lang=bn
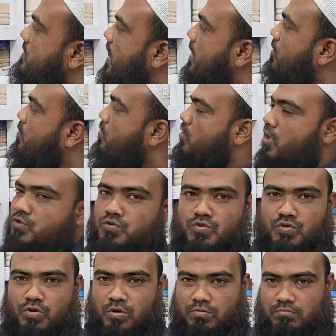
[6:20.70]
এটা হচ্ছে আকর করা
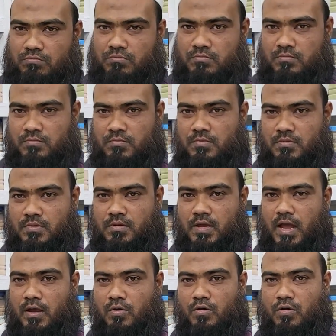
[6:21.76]
চূর্ণ আচ্ছা
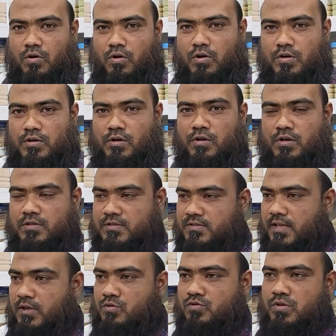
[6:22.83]
আকর করা
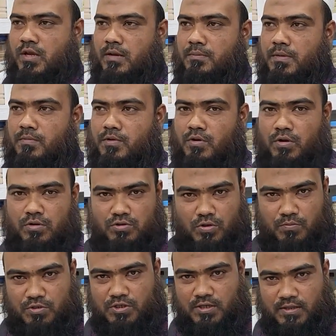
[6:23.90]
সেক্সুয়াল বিভিন্ন
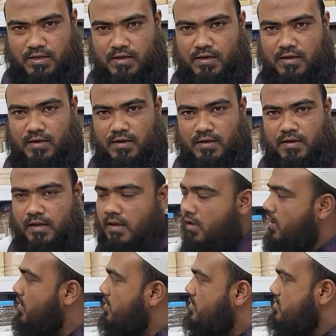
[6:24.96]
সমস্যা থাকলে এটা
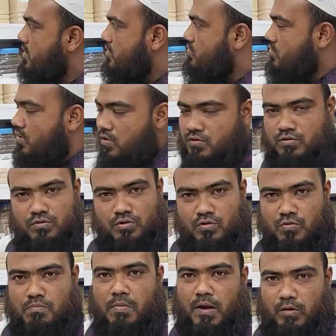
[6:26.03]
সেক্সুয়ালের জন্য
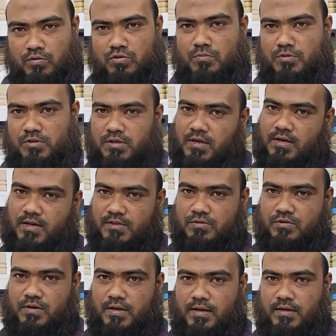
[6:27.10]
খুব ভালো ভালো
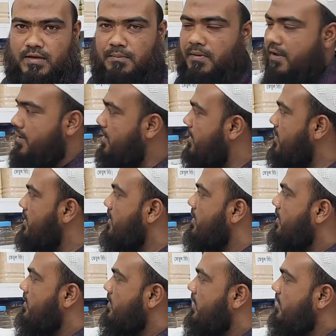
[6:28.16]
কাজ করে হ্যাঁ এটা বাহিরের
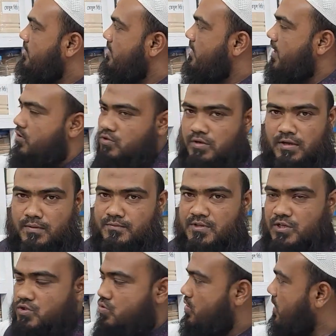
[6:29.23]
ঠিক আছে এটা একশো গ্রাম
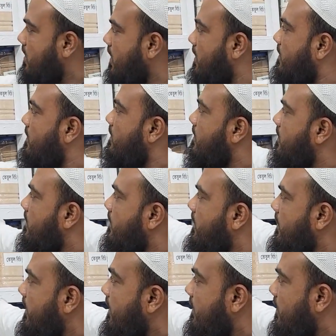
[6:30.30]
চারশো টাকা আচ্ছা
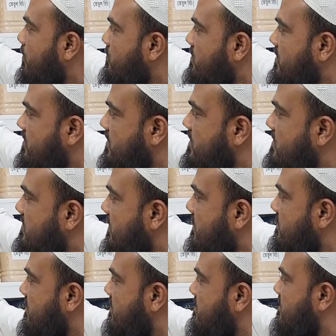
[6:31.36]
এটা হচ্ছে
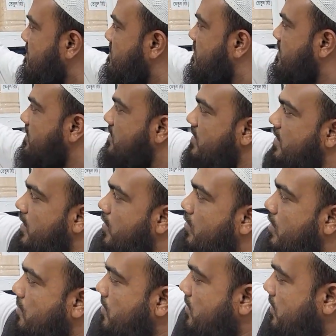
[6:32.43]
জিংসেন যে জিংসেন নিয়ে
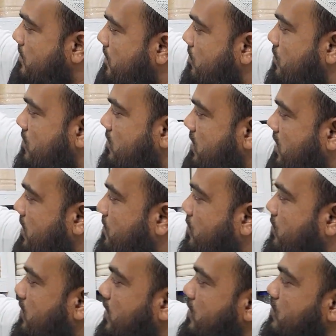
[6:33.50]
এখন আমাদের বিভিন্ন জায়গায়
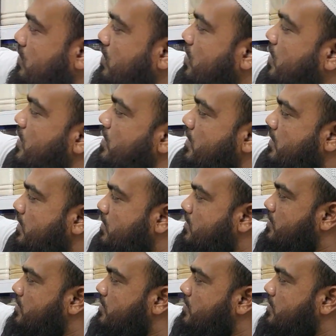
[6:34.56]
প্রতারিত হয়